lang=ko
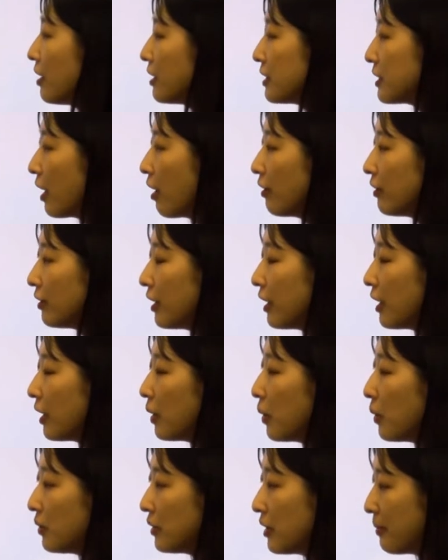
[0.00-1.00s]

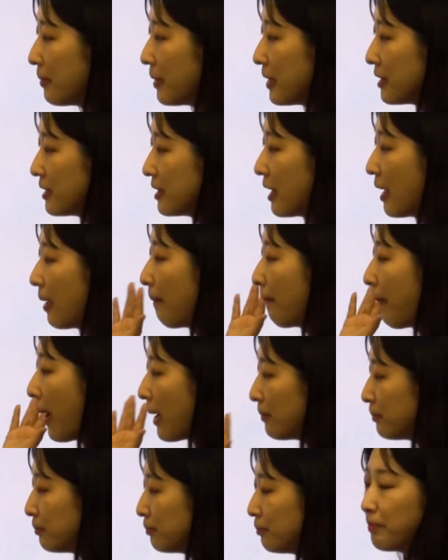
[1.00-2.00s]
1000kg의 잽,
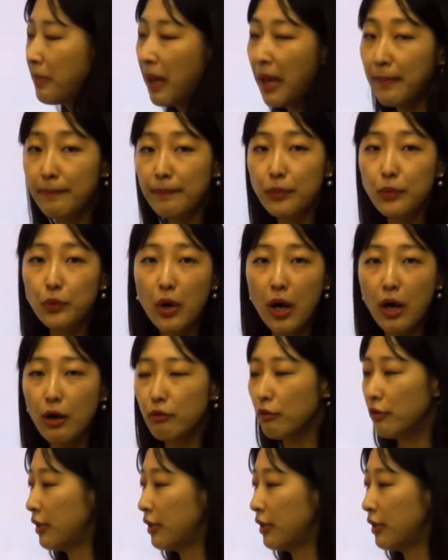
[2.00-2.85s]
밤, 뱀부하고